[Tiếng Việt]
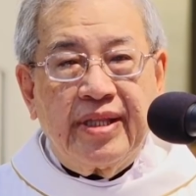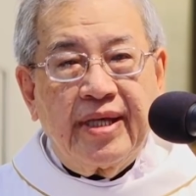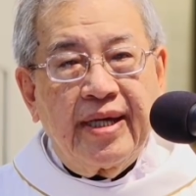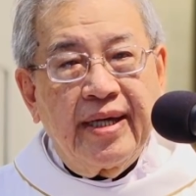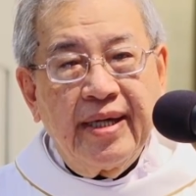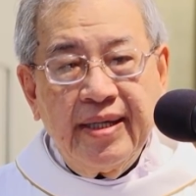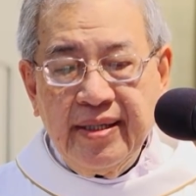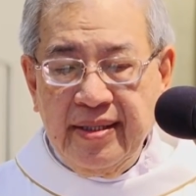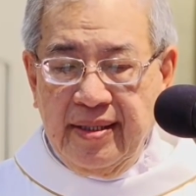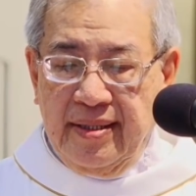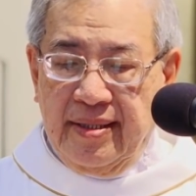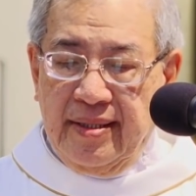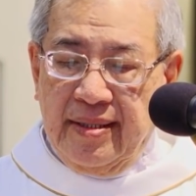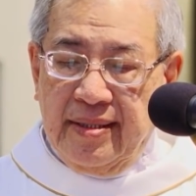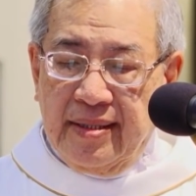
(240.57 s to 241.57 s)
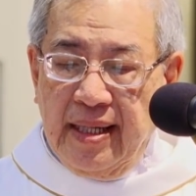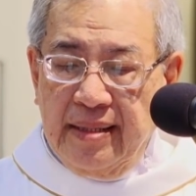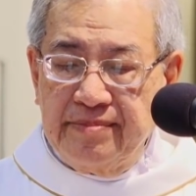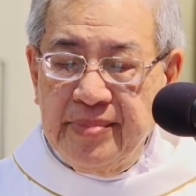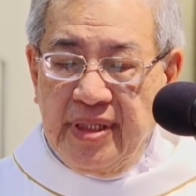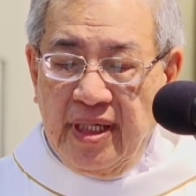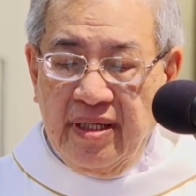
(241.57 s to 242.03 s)
thế,
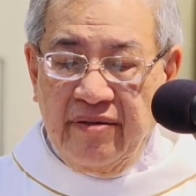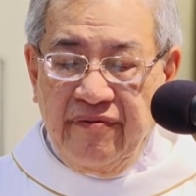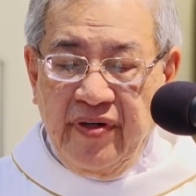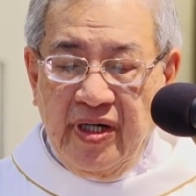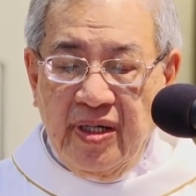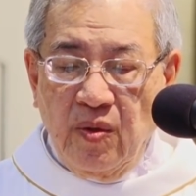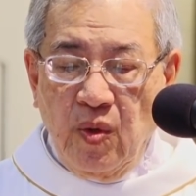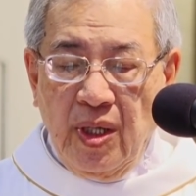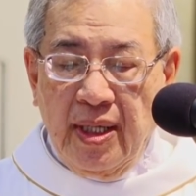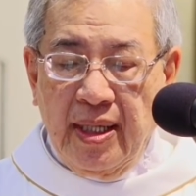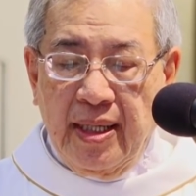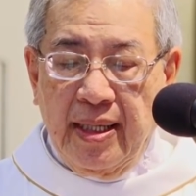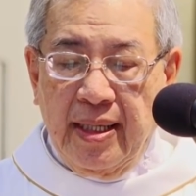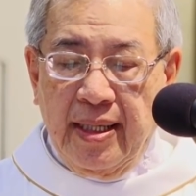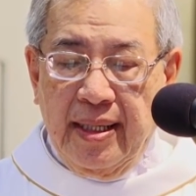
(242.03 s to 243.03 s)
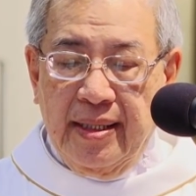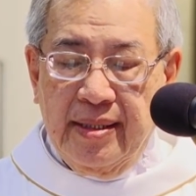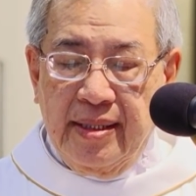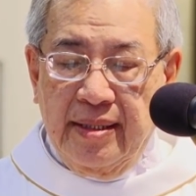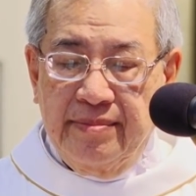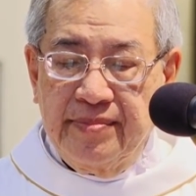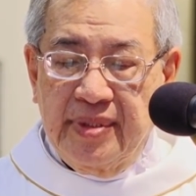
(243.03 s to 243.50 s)
Tam Nhật vượt qua
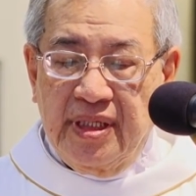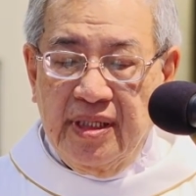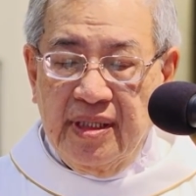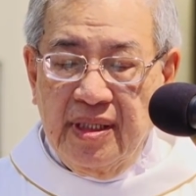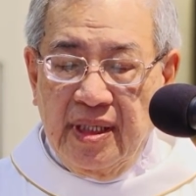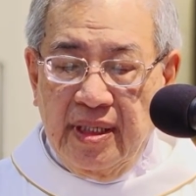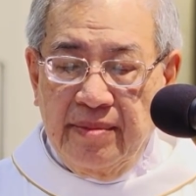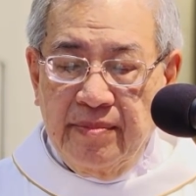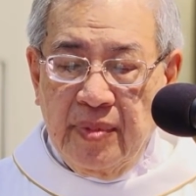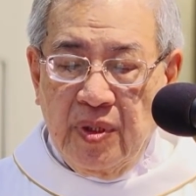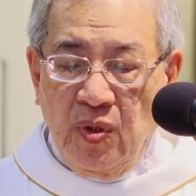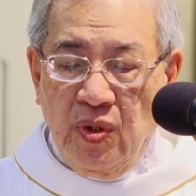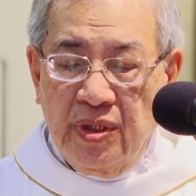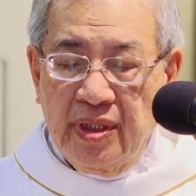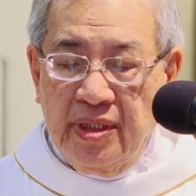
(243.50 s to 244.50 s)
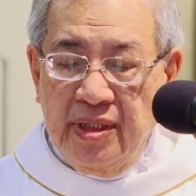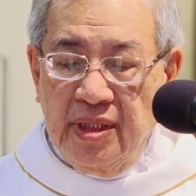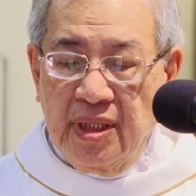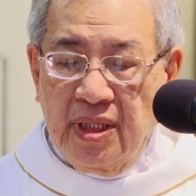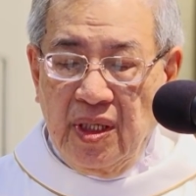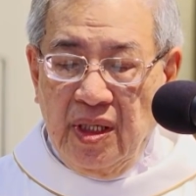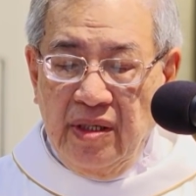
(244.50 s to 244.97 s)
nhằm tưởng niệm cuộc
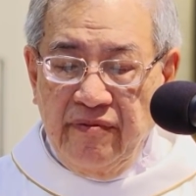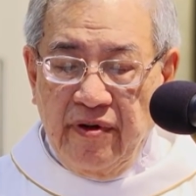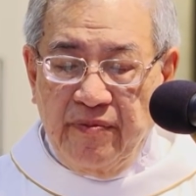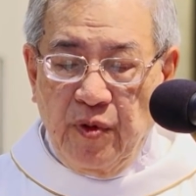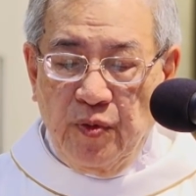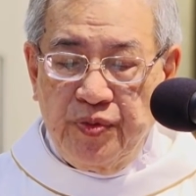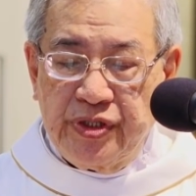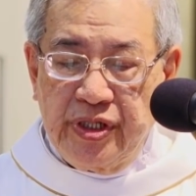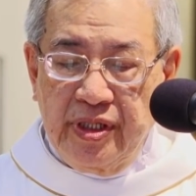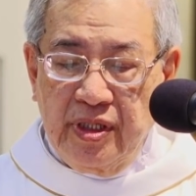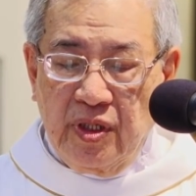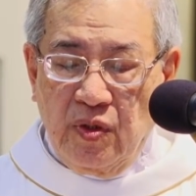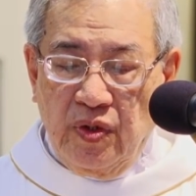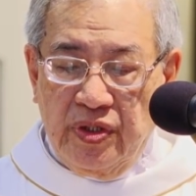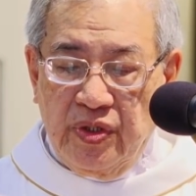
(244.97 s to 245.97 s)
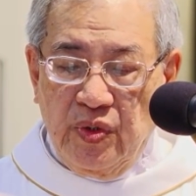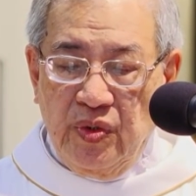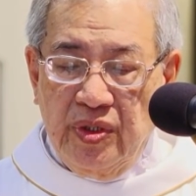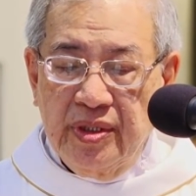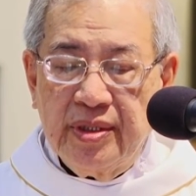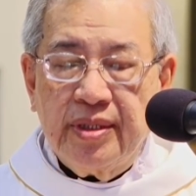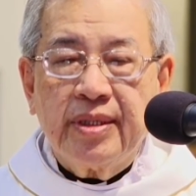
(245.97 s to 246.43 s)
thương có và phục sinh của
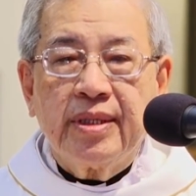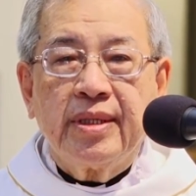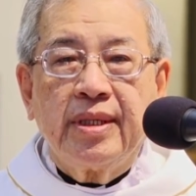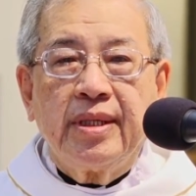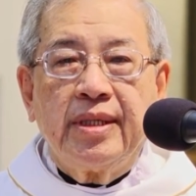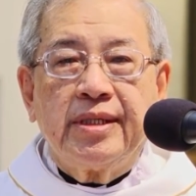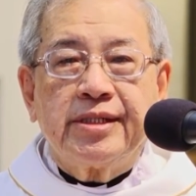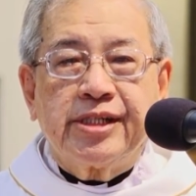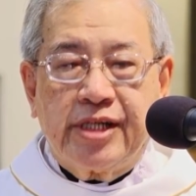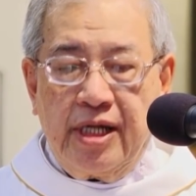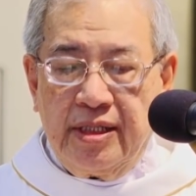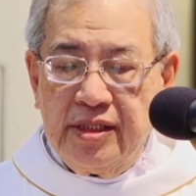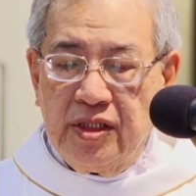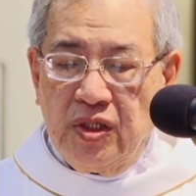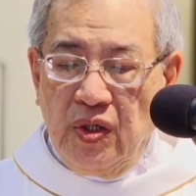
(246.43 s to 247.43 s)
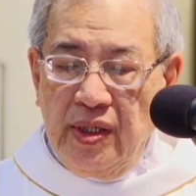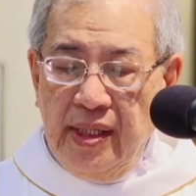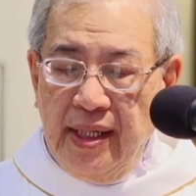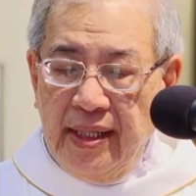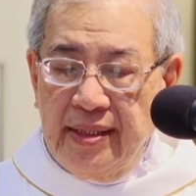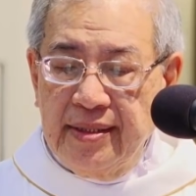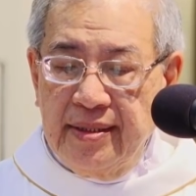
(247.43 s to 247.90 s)
Chúa sáng chói
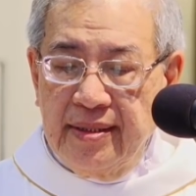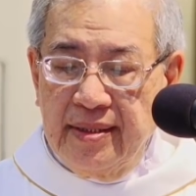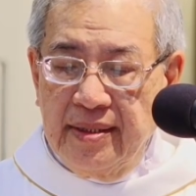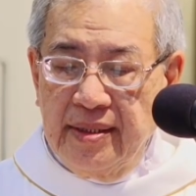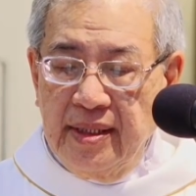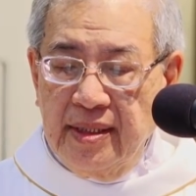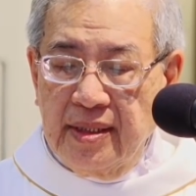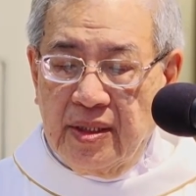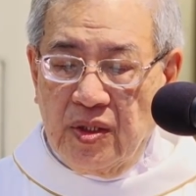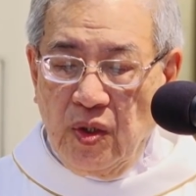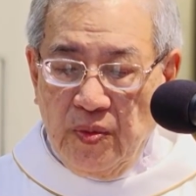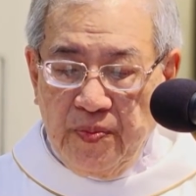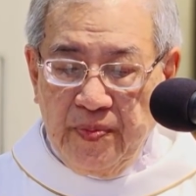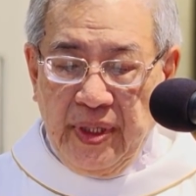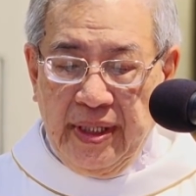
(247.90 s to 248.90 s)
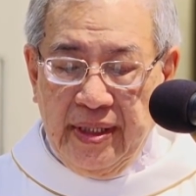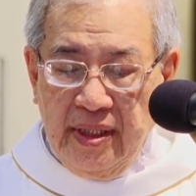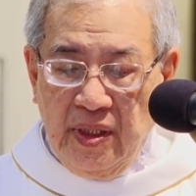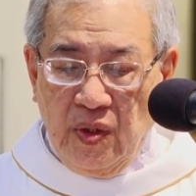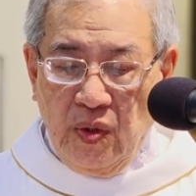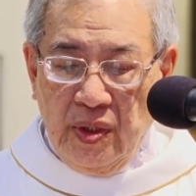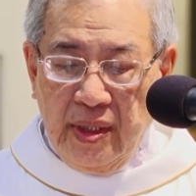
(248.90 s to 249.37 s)
lên như tột đỉnh
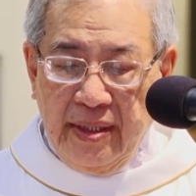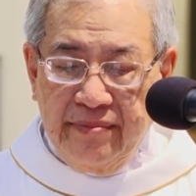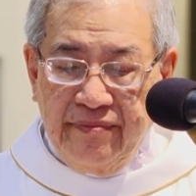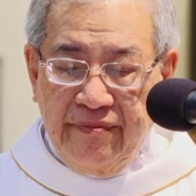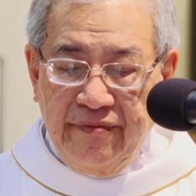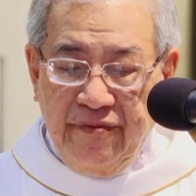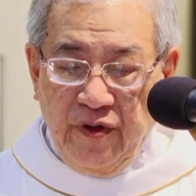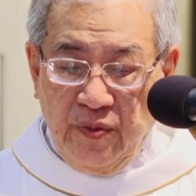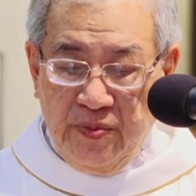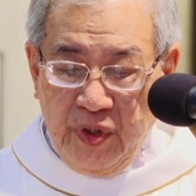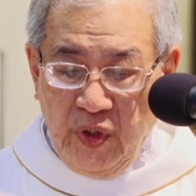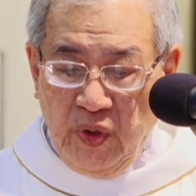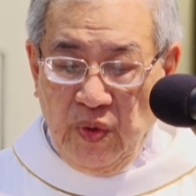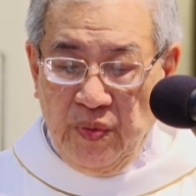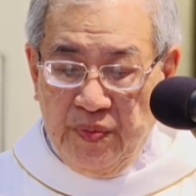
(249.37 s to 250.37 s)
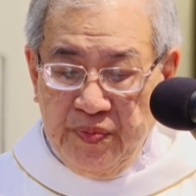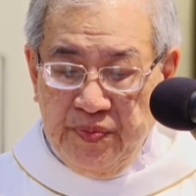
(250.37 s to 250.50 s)
của năm phụng vụ